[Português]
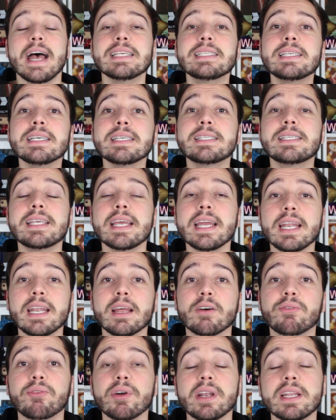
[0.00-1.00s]
Essa
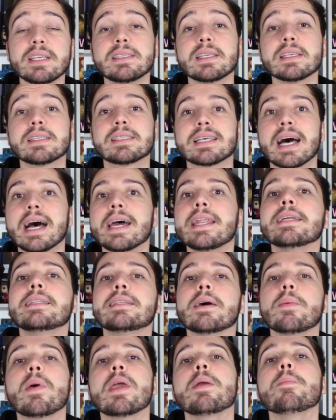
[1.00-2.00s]
cena foi necessária
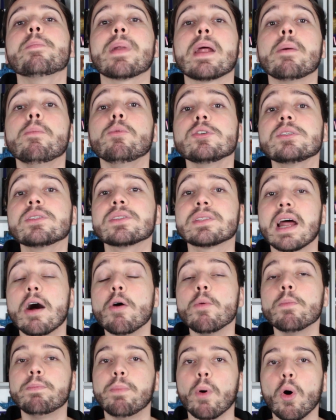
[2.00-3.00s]
também para
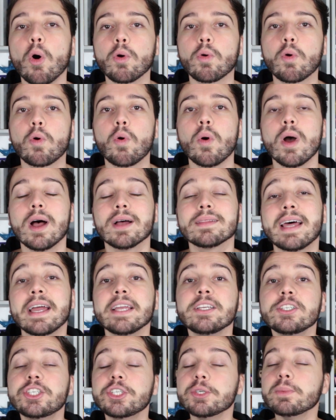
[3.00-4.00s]
mostrar um pouco da
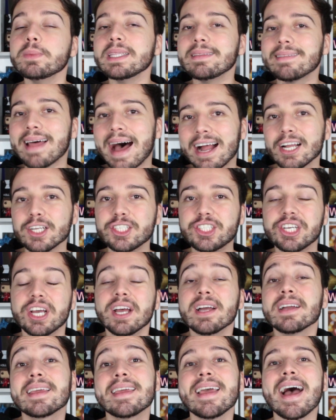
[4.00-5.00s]
intimidade
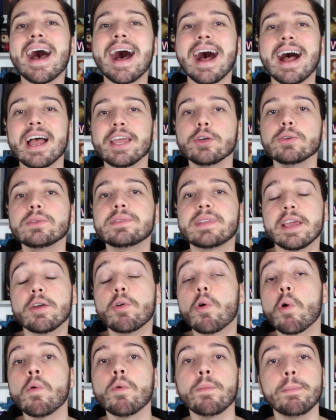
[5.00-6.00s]
que a Ayo
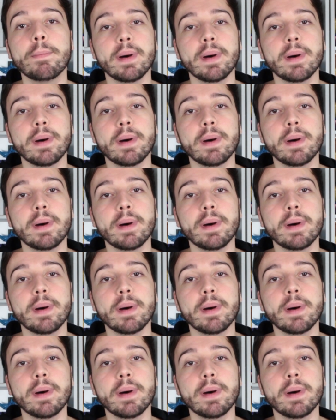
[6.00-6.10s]
tem com o